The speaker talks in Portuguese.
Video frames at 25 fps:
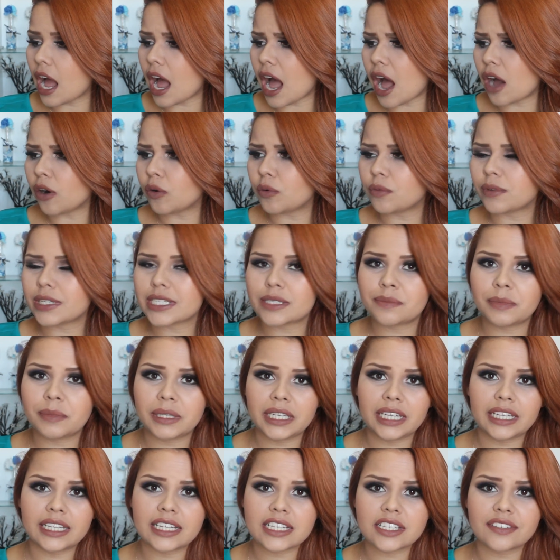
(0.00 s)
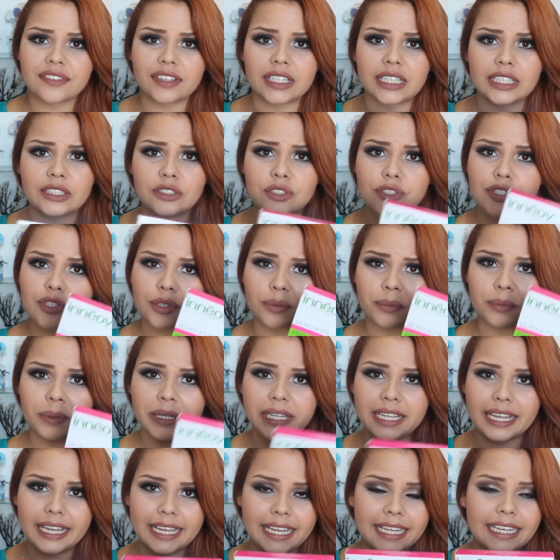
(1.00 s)
algumas meninas falando
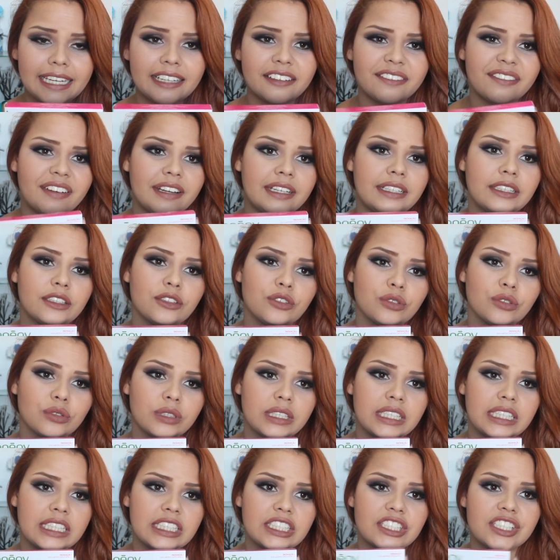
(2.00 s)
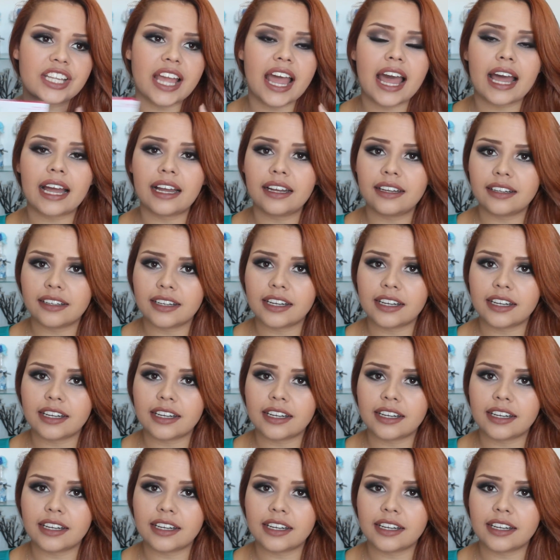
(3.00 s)
sobre ele, falando que já,